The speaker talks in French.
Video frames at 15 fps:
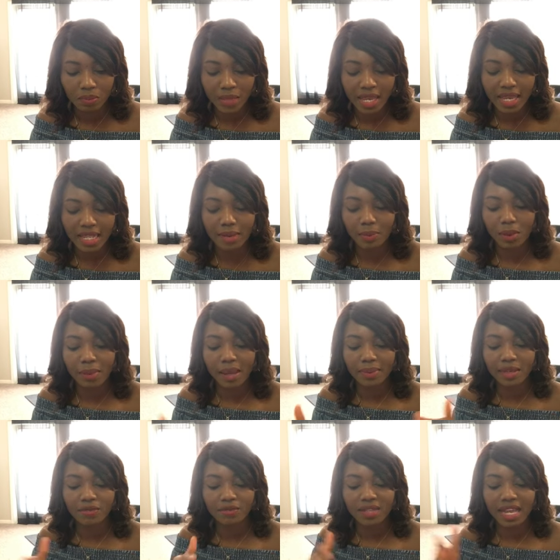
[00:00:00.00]
Et il est probable
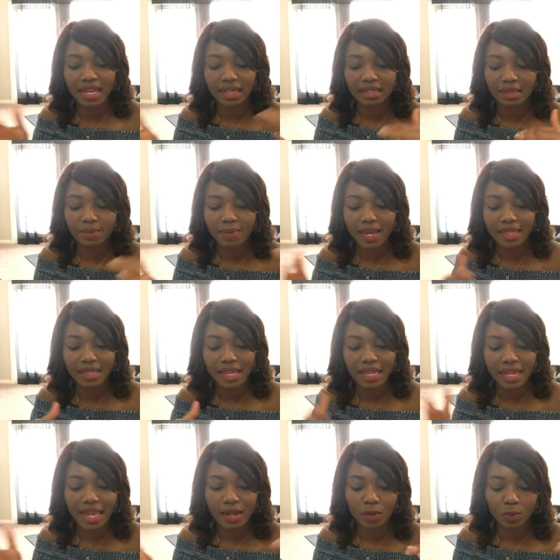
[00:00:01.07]
que vous n'arrêtez pas
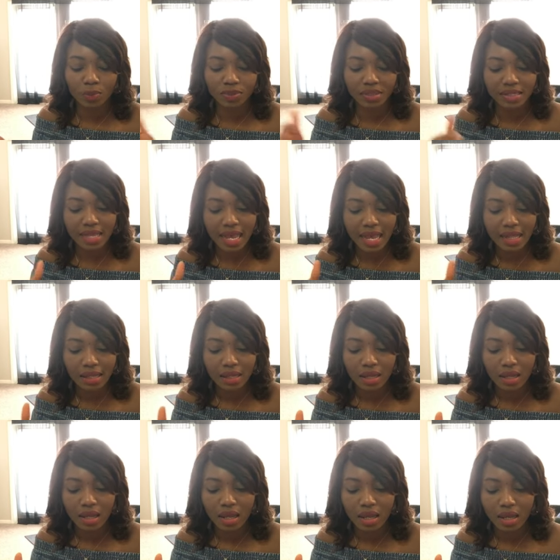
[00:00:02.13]
d'aller à l'hôpital
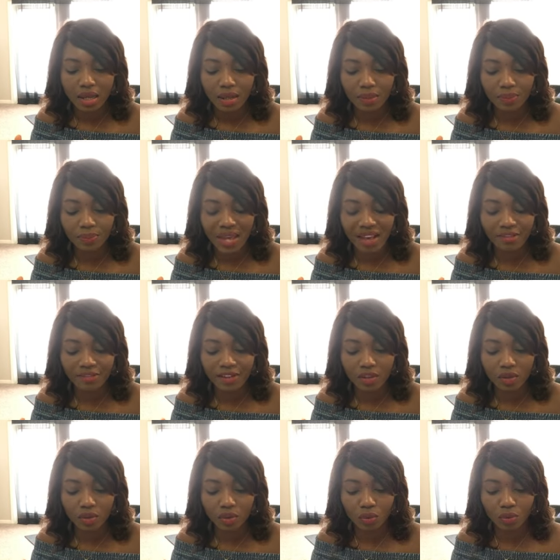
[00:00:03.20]
euh, afin
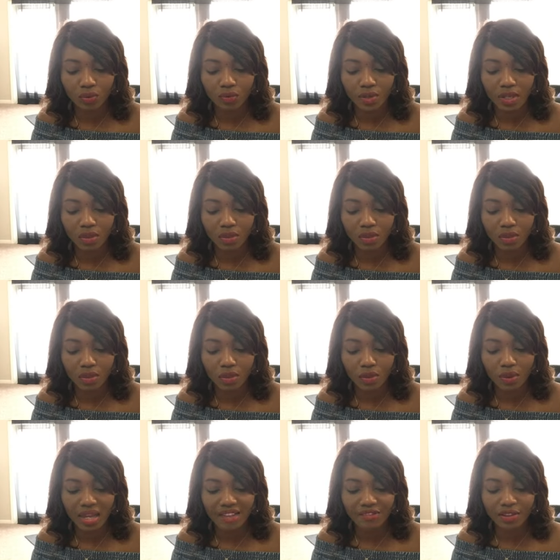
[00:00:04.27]
de trouver, you
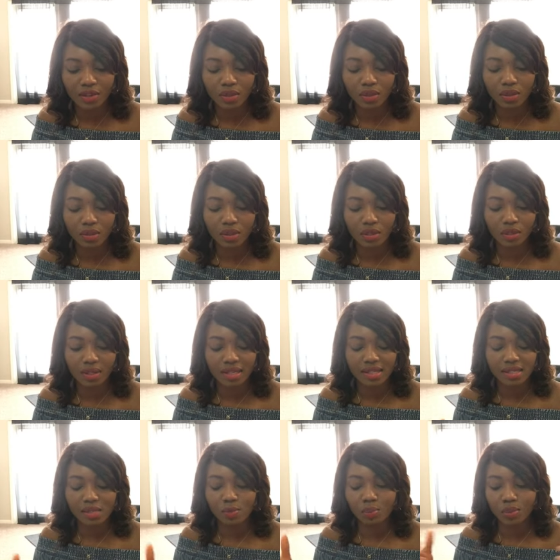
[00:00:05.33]
afin que le docteur
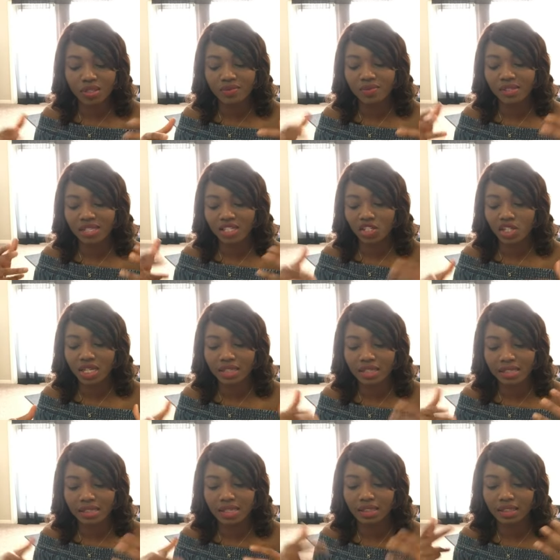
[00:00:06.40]
ici puisse vous
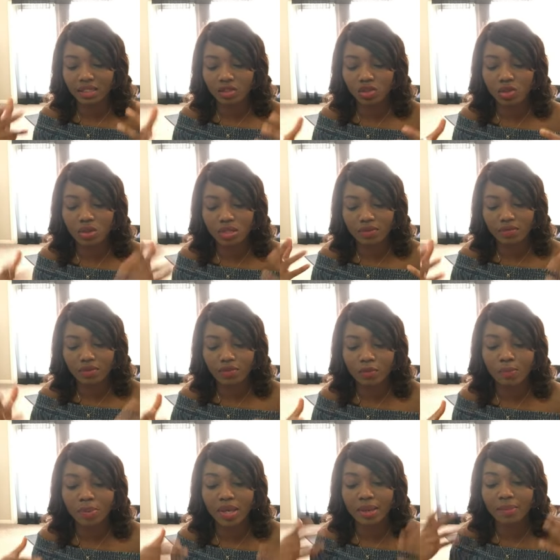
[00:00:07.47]
injecter certaines choses qui vont vous
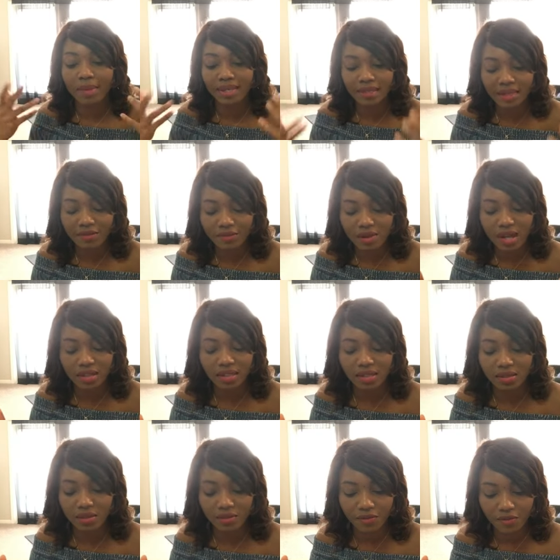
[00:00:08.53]
permettre d'avoir
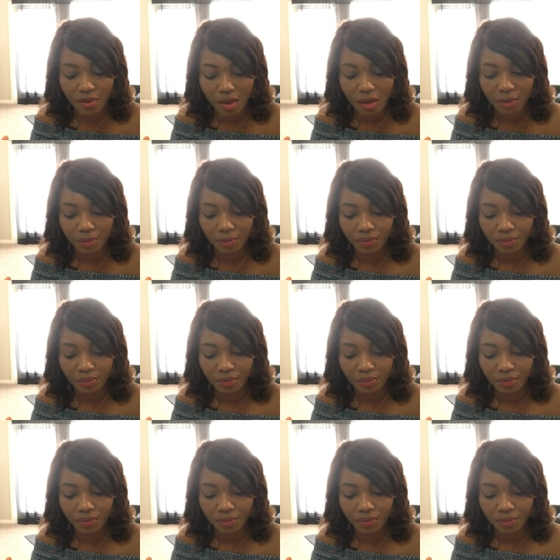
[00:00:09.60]
des enfants.